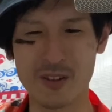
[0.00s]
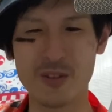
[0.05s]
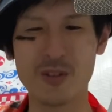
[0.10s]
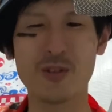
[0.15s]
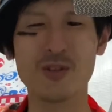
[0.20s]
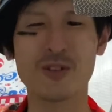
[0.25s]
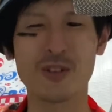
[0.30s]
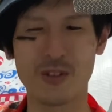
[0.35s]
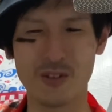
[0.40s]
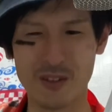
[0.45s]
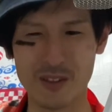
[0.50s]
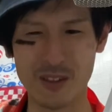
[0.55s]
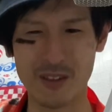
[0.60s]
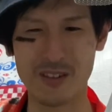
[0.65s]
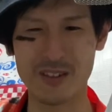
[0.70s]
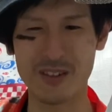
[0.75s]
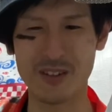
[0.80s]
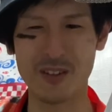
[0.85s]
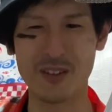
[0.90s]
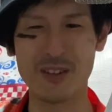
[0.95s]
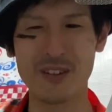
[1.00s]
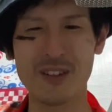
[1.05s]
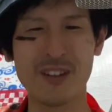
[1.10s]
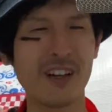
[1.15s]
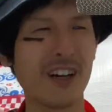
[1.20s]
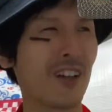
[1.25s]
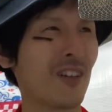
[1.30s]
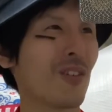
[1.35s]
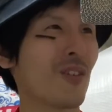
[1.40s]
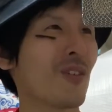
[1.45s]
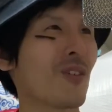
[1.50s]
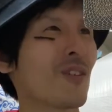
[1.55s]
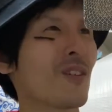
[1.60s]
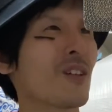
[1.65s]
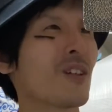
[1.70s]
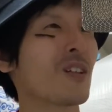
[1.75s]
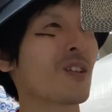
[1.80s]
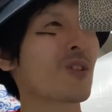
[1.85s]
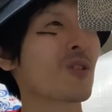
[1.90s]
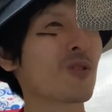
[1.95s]
いうことでございますよ。あの、
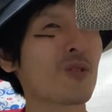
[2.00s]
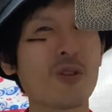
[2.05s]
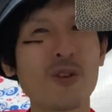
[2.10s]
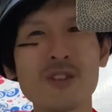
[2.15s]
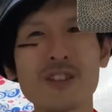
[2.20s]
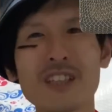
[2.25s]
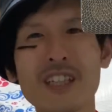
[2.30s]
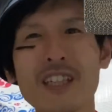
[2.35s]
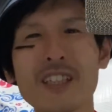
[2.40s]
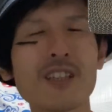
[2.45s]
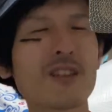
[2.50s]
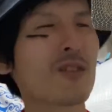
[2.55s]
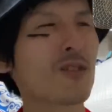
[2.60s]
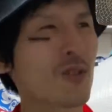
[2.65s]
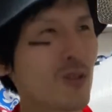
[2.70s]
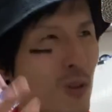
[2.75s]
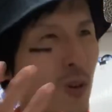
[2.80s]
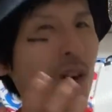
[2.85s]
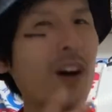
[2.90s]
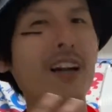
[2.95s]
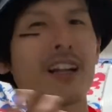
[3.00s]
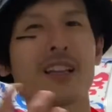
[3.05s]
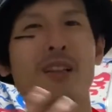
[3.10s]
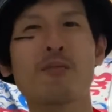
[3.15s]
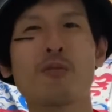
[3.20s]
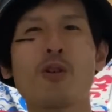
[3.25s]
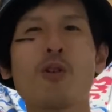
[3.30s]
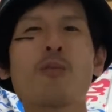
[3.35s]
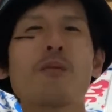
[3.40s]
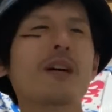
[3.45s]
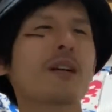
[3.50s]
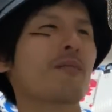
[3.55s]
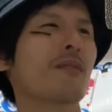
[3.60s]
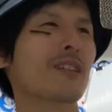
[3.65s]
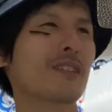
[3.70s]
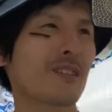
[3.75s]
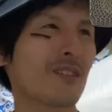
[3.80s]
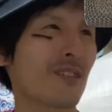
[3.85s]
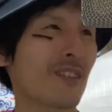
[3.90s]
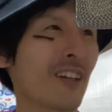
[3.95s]
こちらに問われても困りま
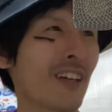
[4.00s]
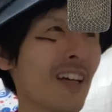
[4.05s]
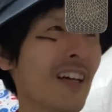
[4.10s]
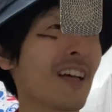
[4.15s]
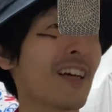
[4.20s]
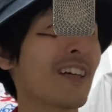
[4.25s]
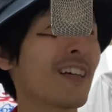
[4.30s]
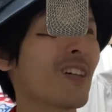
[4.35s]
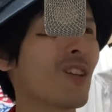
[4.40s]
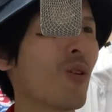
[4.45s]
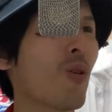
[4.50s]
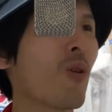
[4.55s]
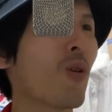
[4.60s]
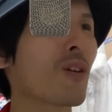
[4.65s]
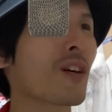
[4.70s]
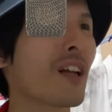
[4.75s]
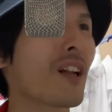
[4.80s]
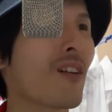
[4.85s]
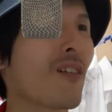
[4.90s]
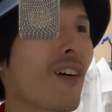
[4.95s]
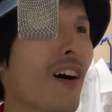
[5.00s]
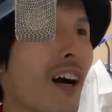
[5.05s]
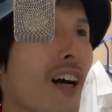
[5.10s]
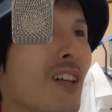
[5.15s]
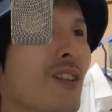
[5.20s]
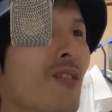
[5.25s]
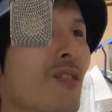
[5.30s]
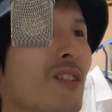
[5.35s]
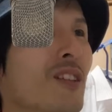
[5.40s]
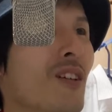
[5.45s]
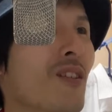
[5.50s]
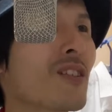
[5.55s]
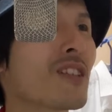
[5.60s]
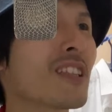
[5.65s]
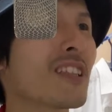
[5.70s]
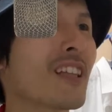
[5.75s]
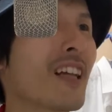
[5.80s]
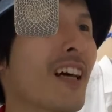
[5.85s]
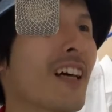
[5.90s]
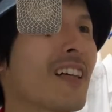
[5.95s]
す。え、大喜利の回答してほし
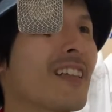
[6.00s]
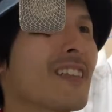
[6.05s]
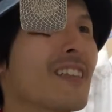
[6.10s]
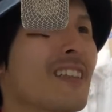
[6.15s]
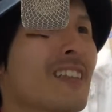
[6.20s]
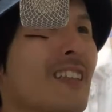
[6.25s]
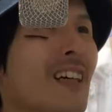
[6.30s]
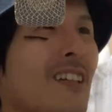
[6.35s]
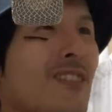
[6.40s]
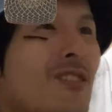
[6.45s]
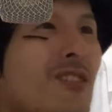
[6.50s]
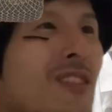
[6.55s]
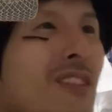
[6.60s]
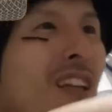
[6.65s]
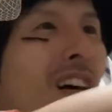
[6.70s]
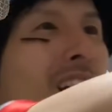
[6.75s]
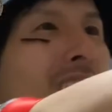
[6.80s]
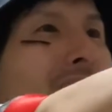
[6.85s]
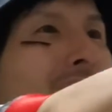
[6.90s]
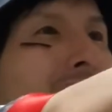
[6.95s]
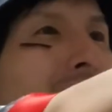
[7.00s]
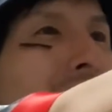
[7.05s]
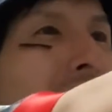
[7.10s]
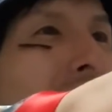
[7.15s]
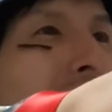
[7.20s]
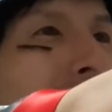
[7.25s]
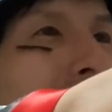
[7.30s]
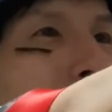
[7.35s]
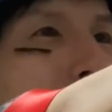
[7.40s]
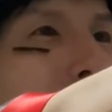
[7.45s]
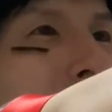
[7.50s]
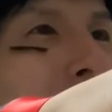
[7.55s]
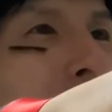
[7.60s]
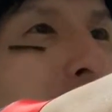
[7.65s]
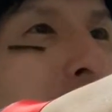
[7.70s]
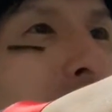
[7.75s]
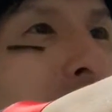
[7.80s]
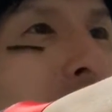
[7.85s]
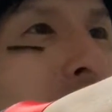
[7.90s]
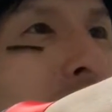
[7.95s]
いんで。さあ、ツイッター、あ、
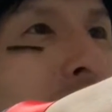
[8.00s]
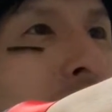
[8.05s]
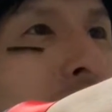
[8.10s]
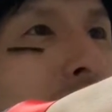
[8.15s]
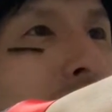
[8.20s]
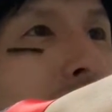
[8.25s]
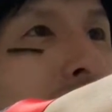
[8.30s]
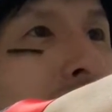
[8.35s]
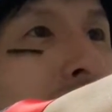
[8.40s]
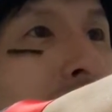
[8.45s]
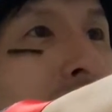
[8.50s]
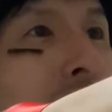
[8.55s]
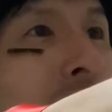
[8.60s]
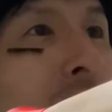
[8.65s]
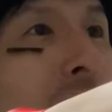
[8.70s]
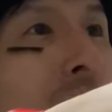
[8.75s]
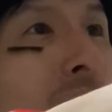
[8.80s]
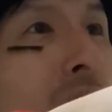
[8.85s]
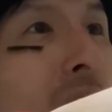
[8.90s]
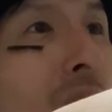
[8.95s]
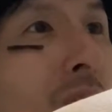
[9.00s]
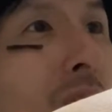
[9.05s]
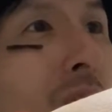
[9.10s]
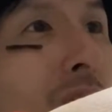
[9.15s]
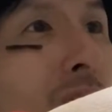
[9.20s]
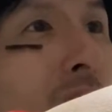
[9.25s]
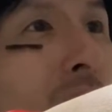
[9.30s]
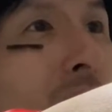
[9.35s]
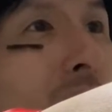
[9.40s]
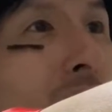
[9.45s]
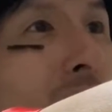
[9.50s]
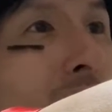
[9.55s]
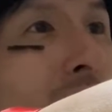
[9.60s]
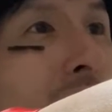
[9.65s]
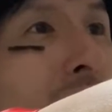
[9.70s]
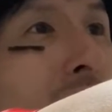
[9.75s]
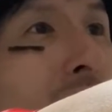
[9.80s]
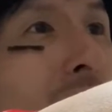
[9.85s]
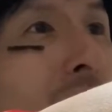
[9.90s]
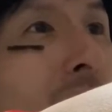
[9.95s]
ワンセブライブ。どうでしょうどうで
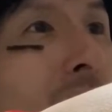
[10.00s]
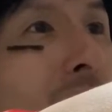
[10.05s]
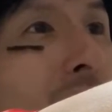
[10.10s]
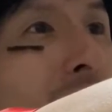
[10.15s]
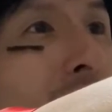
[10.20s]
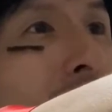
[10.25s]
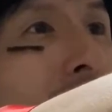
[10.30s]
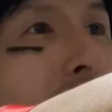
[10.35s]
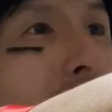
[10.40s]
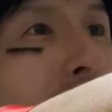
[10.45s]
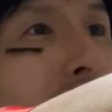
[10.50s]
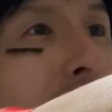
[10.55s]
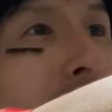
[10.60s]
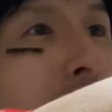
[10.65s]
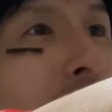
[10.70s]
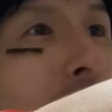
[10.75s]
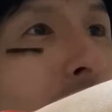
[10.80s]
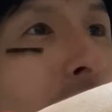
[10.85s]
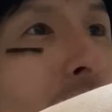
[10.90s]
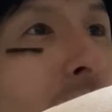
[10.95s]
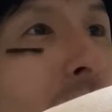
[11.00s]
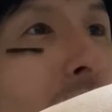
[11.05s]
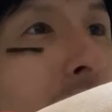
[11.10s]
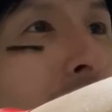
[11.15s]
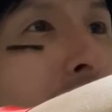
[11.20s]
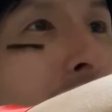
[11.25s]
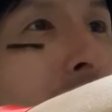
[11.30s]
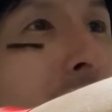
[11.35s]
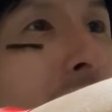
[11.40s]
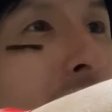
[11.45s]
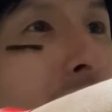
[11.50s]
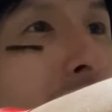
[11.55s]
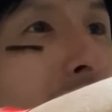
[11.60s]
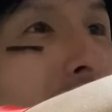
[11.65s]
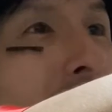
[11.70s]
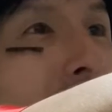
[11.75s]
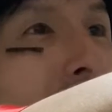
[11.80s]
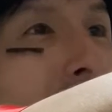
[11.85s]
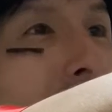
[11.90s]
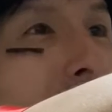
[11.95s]
しょうどうでしょうあ、
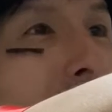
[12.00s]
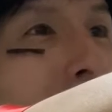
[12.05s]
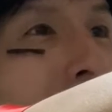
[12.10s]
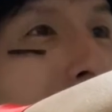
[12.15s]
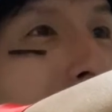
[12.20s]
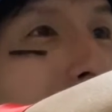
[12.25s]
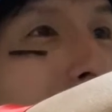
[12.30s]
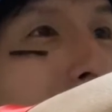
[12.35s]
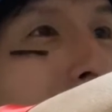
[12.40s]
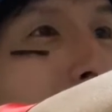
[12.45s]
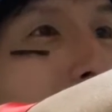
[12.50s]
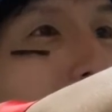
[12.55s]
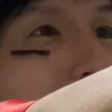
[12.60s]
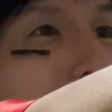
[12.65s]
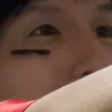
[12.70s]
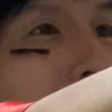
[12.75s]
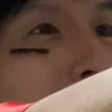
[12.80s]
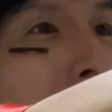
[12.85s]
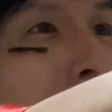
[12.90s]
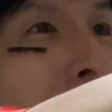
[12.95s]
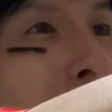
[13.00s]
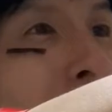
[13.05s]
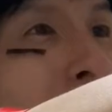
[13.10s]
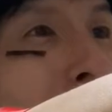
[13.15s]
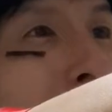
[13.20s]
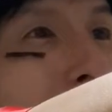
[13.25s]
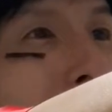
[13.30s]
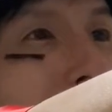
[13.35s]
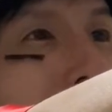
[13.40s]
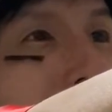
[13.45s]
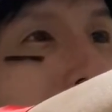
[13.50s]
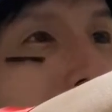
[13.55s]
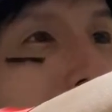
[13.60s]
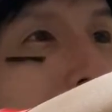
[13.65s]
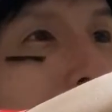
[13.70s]
え、えっ、ー、と、シュミさんがタ